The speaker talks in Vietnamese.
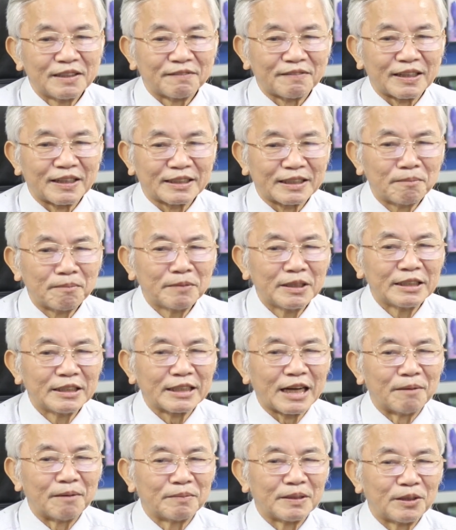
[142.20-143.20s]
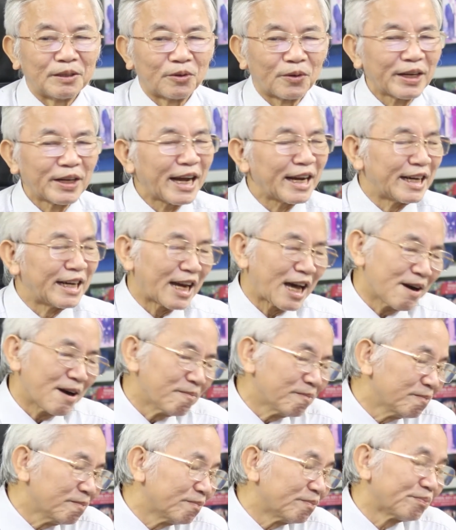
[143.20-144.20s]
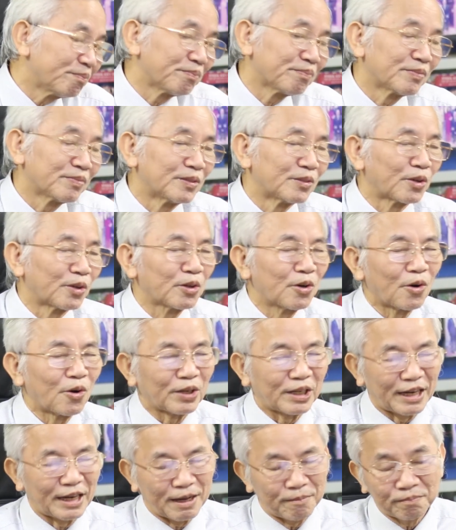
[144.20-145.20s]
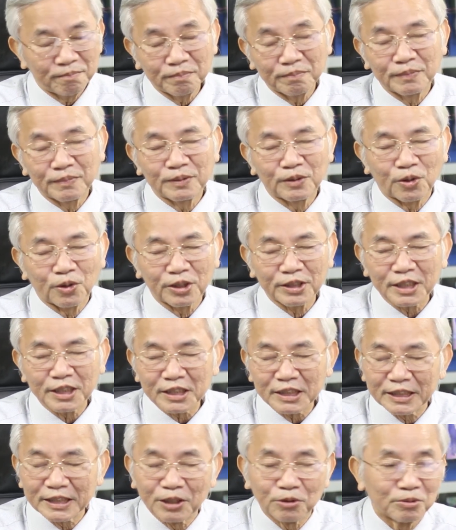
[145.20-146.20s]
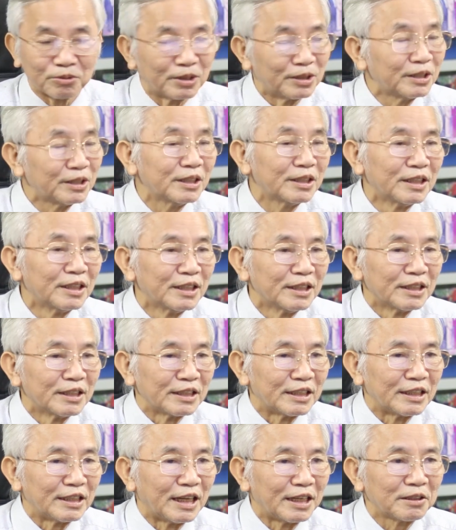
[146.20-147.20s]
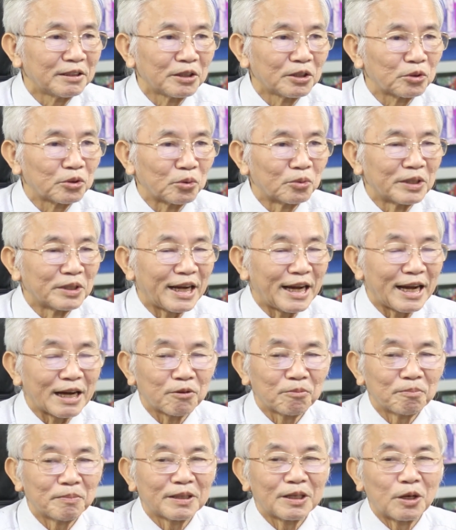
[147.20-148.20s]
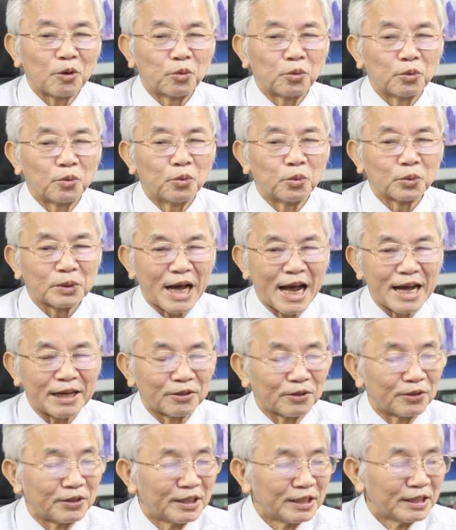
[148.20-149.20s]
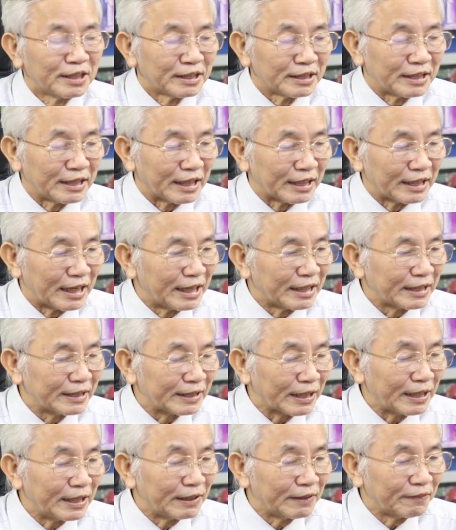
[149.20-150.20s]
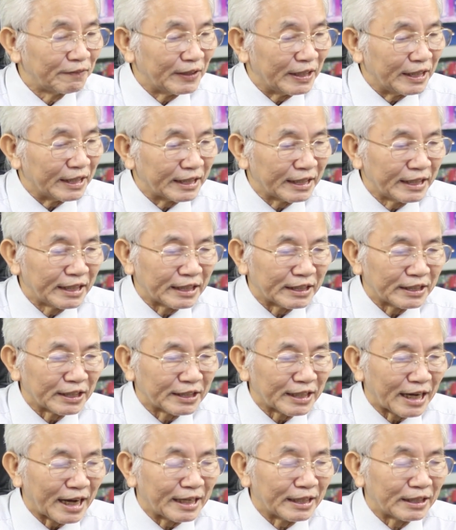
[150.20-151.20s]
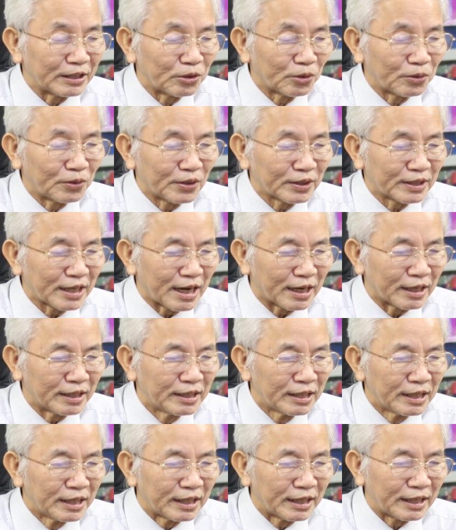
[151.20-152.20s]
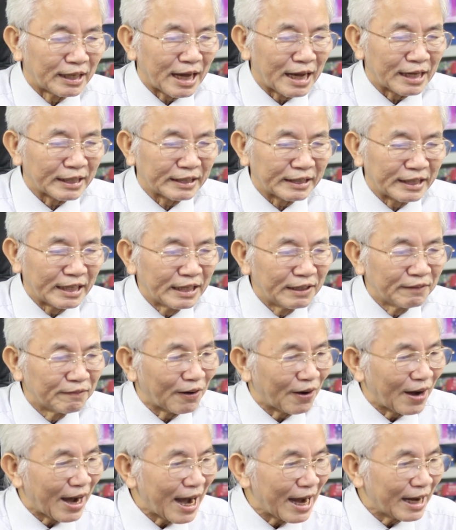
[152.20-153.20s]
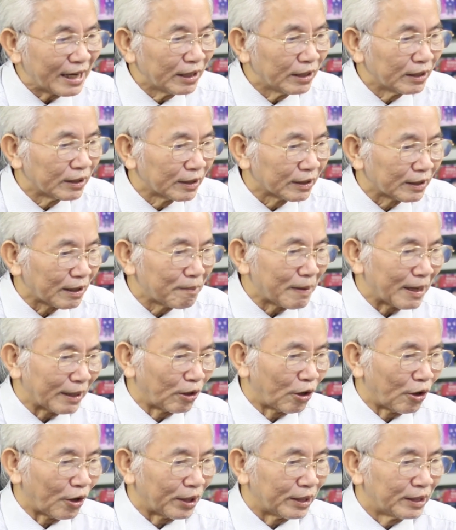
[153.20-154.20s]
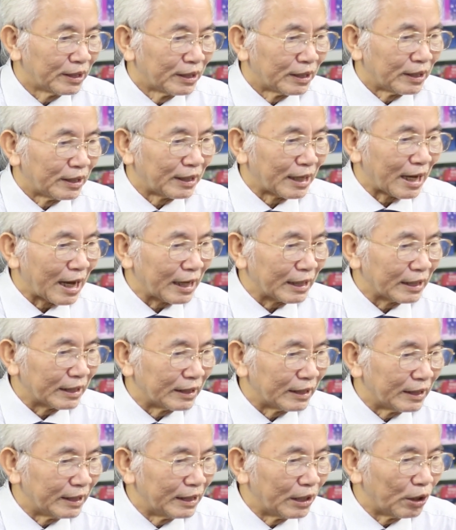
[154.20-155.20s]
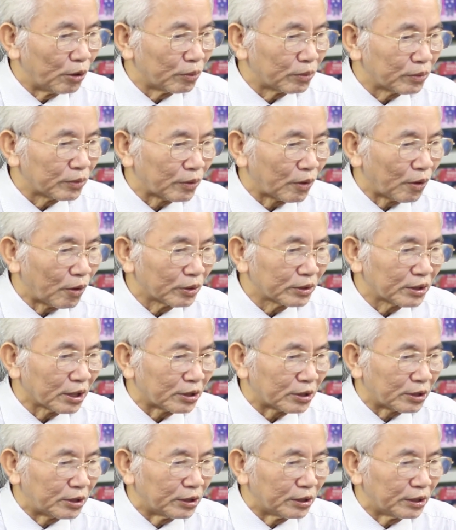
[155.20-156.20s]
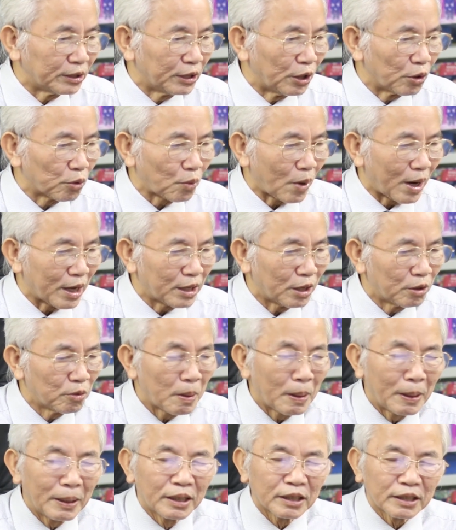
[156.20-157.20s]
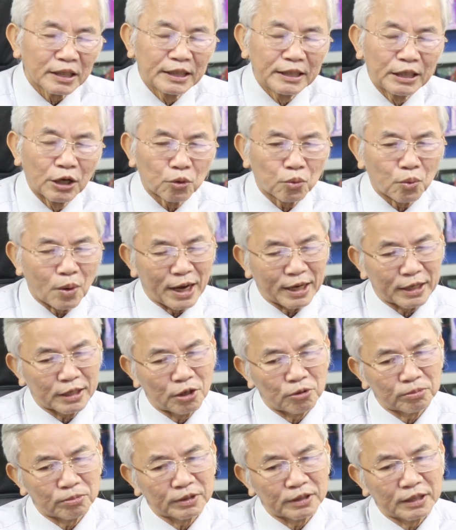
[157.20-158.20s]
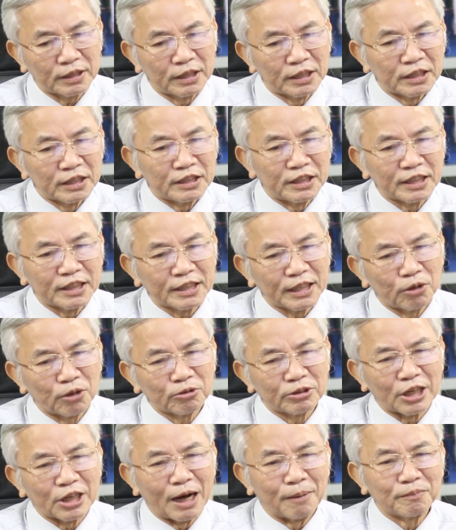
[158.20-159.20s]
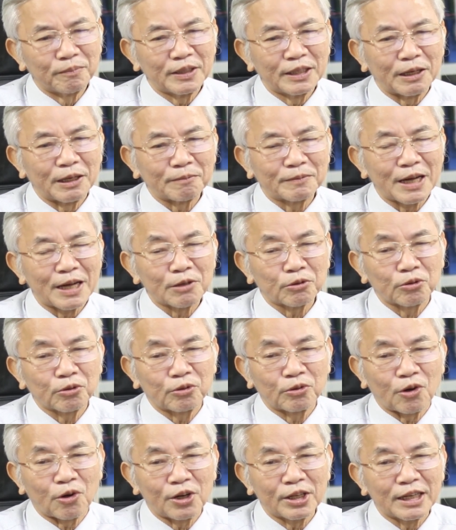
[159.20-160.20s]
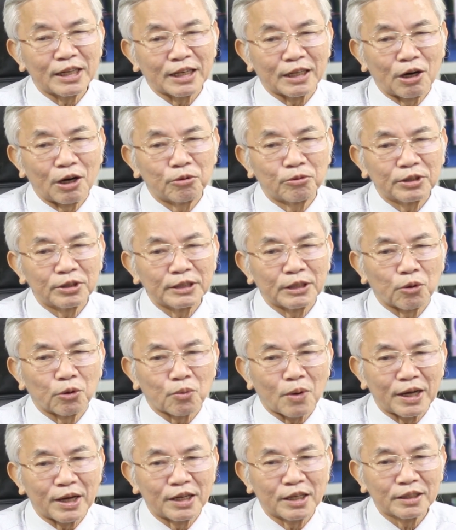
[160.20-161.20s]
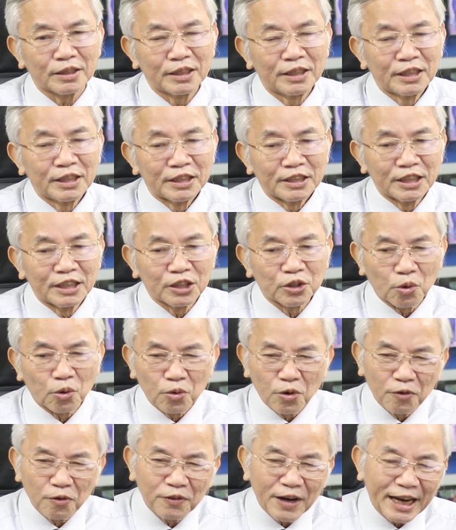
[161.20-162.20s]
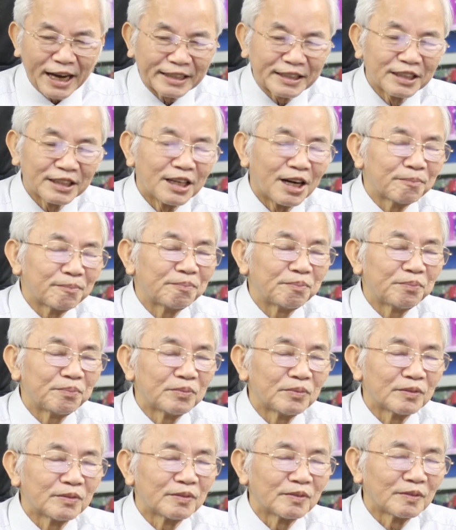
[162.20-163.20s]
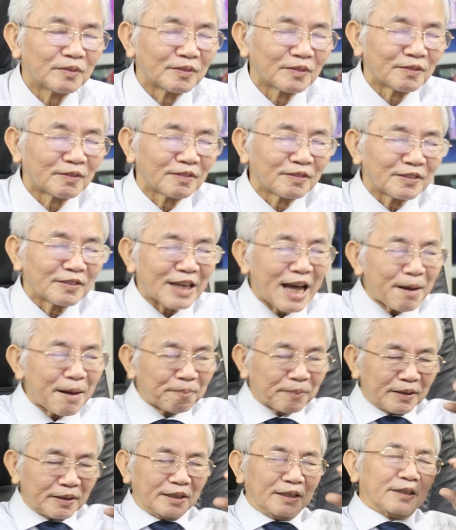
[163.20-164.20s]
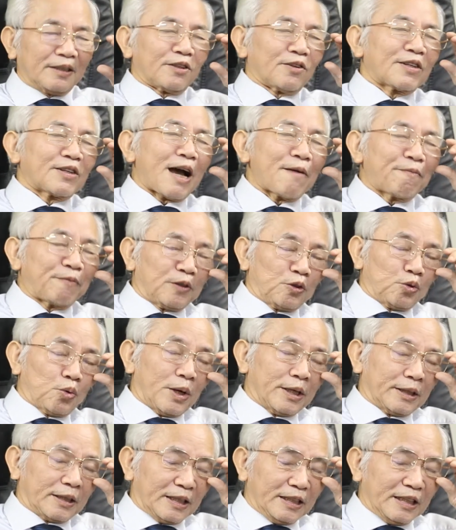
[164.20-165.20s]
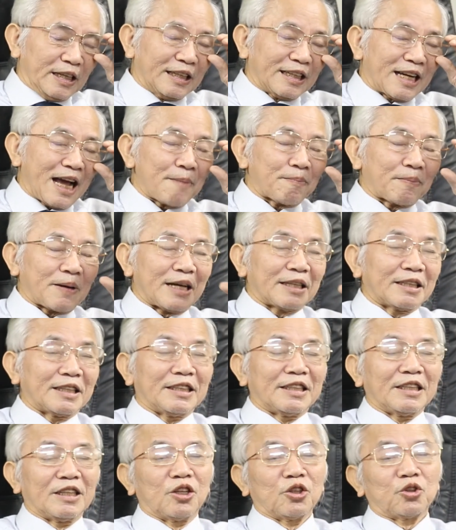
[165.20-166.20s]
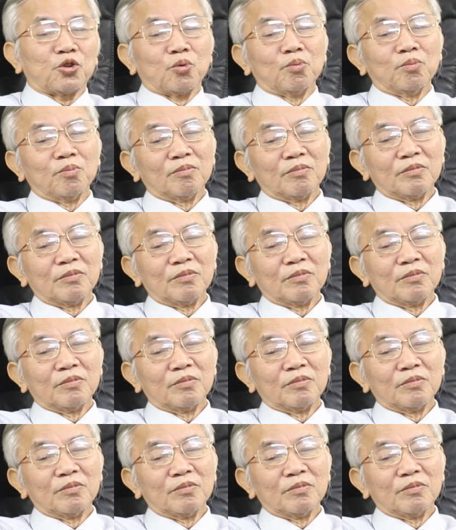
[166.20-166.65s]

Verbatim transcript: và tâm linh dởm thì nói hay lắm nói ngọt lắm nói rất nhiều thứ thì đến tôi nghe cũng bắt đầu ủ tai rồi thì ở đây vì cái hiện tượng này tôi nói thẳng là tin vào ai các bạn hỏi là liệu có thật sự hiệu quả không cái hiệu quả hay không những cái ông dởm thì làm sao tôi nói rằng ông hiệu quả được nhưng cũng có vài trường hợp ngáp ấy cháu ngáp thì ruồi tự nhiên ngáp cái tự nhiên nó trúng